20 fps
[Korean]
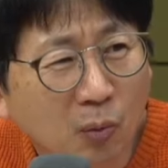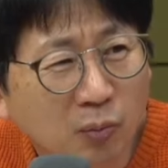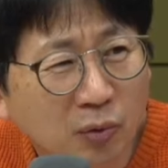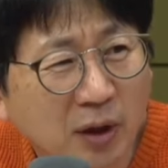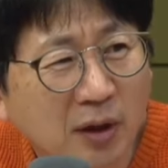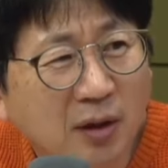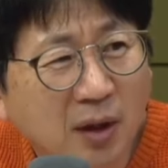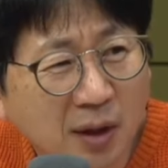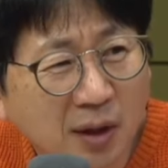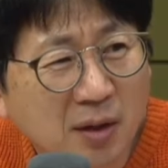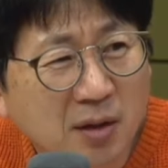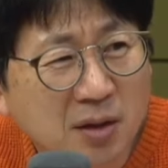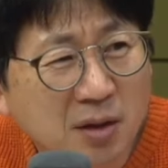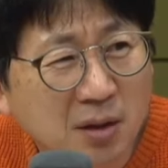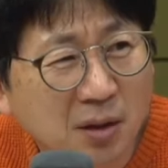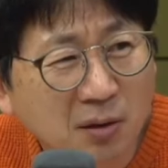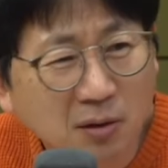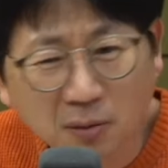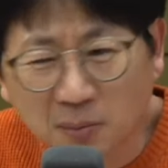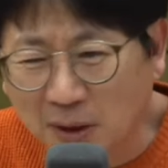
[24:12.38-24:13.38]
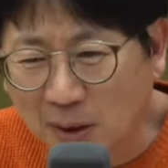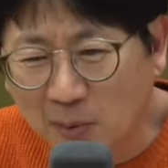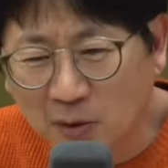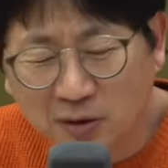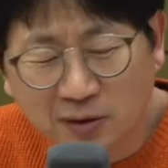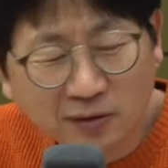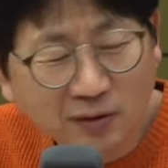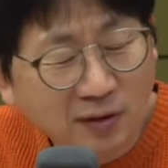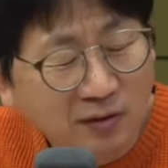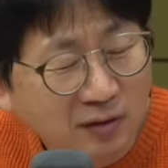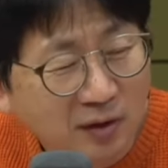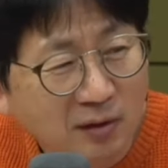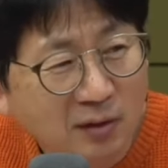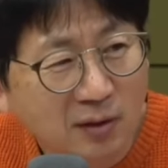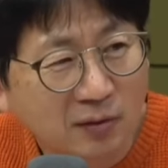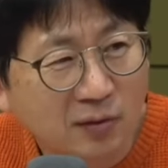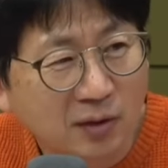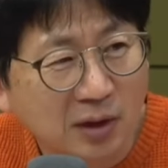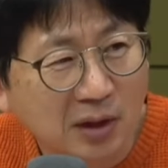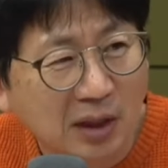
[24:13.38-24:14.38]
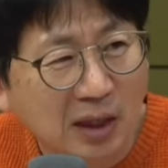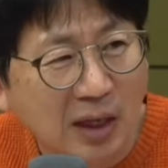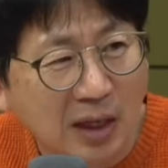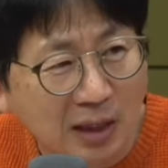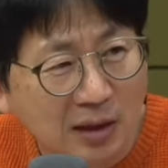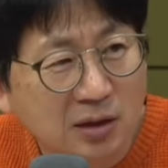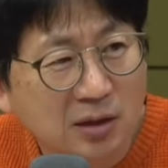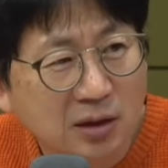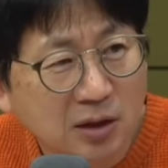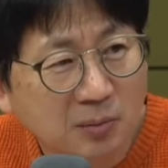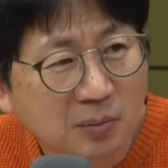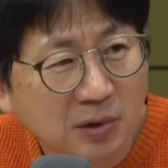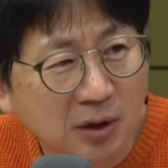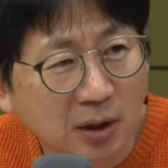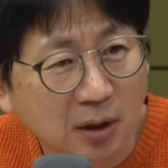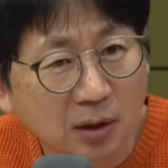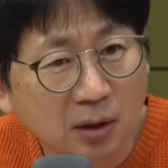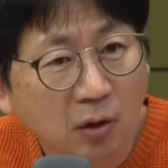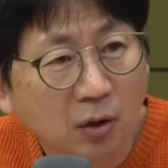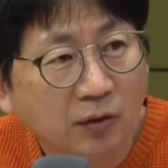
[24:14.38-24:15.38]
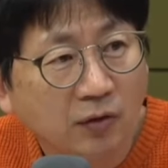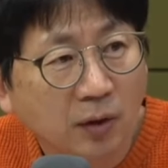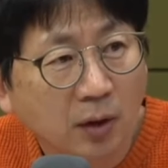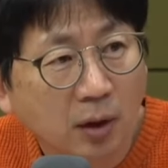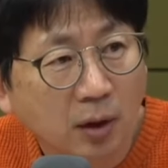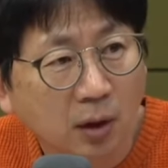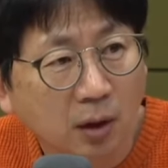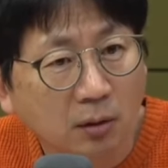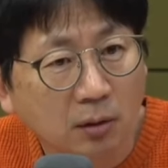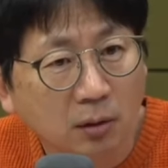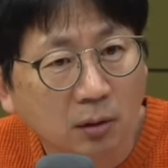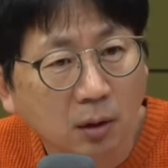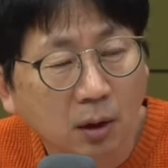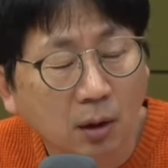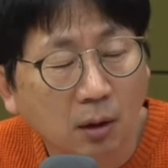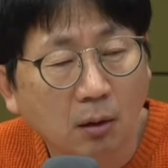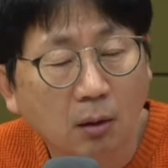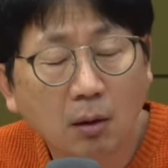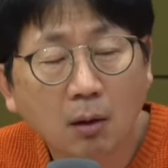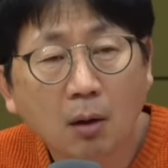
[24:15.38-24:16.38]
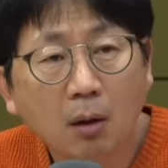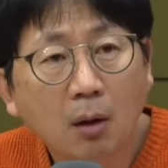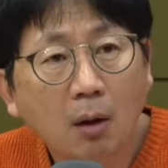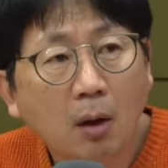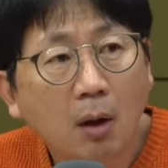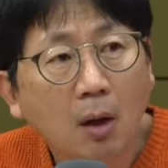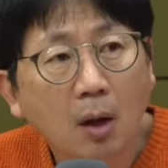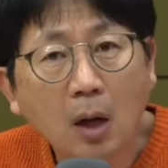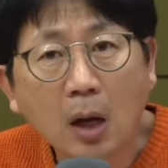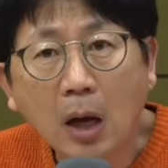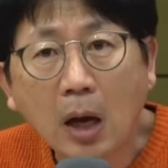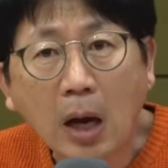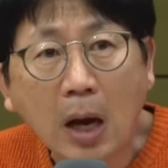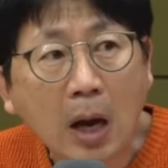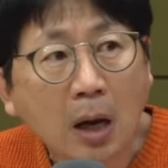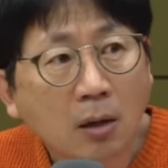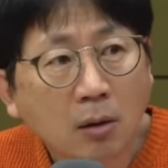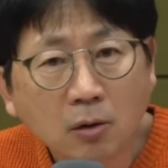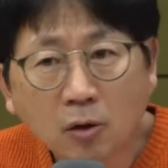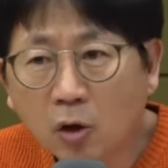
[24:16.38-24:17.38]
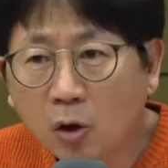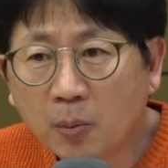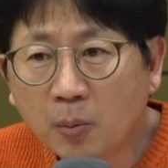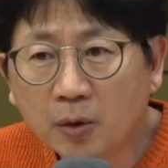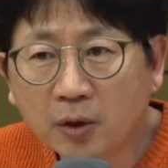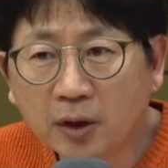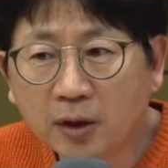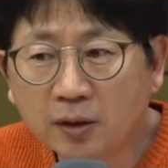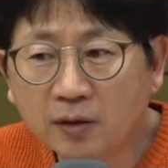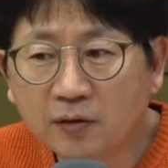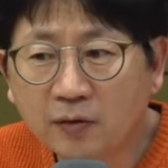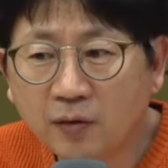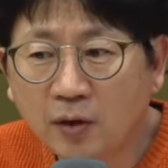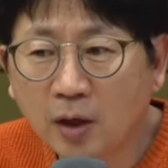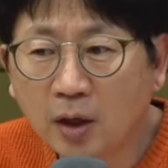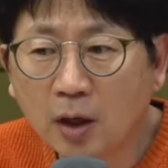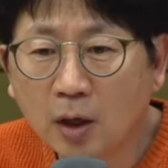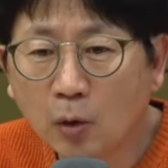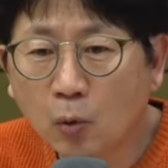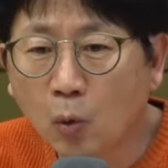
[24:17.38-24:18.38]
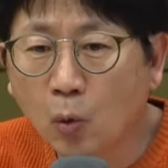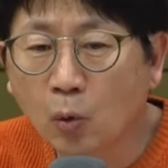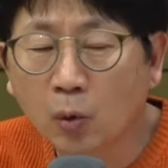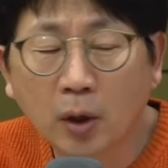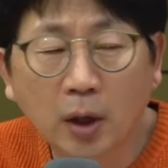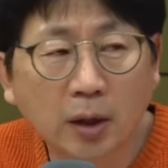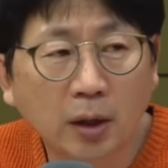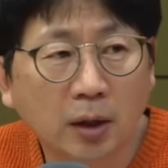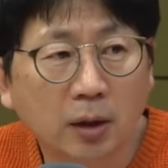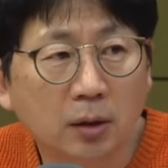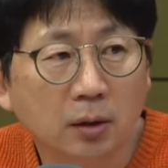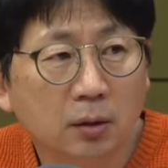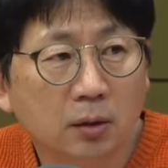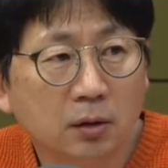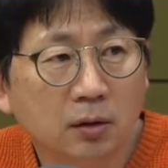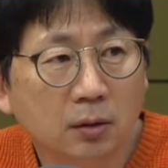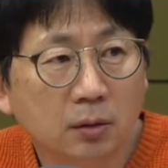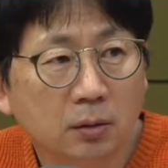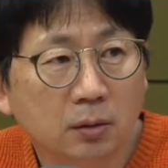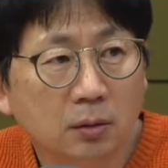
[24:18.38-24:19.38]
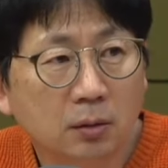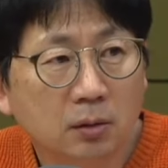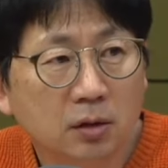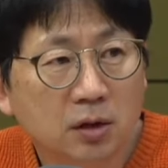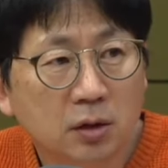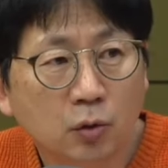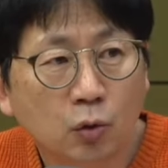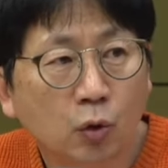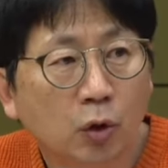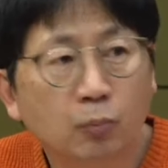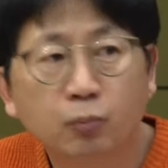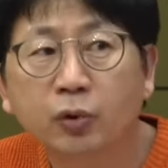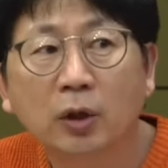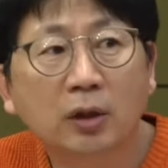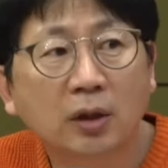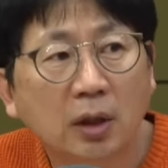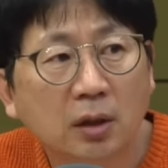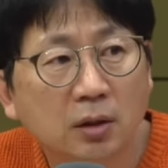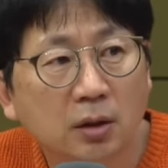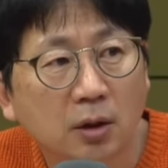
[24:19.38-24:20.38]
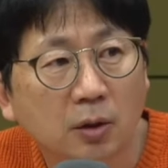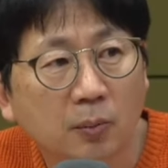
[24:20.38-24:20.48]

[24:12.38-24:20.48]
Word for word: 음. 불에 음. 타겠지 그럼 나머지 세 세트 있으니까 안심이야 이렇게 생각을 했는데 음. 한꺼번에 세 공간에 있는 실록이 불에 타는 일이